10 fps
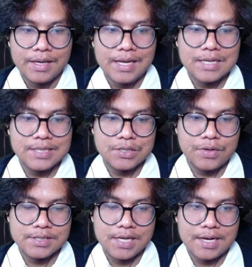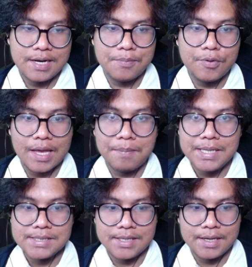Ini aksesorisnya adalah punya
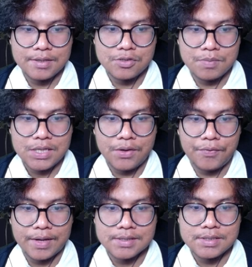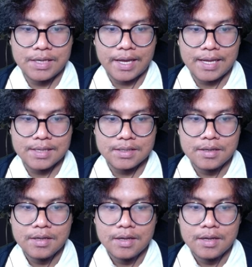Beast ya, cuman di versi kayak